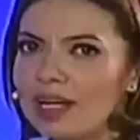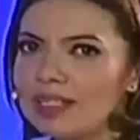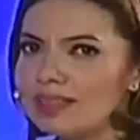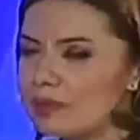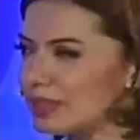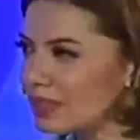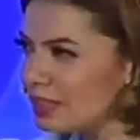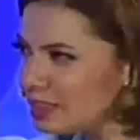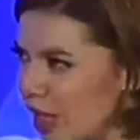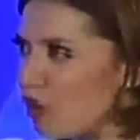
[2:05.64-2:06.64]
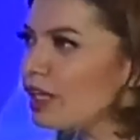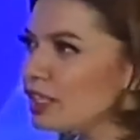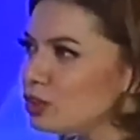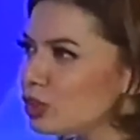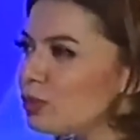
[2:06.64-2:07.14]
hari sama sekali jauh
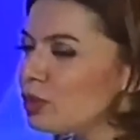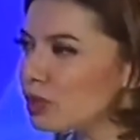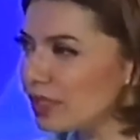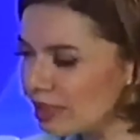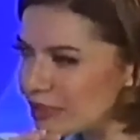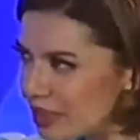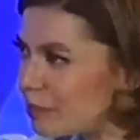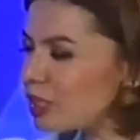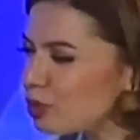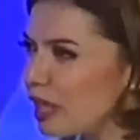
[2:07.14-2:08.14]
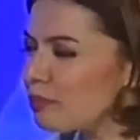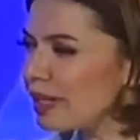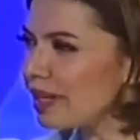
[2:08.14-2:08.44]
dari cukup untuk kita bisa menentukan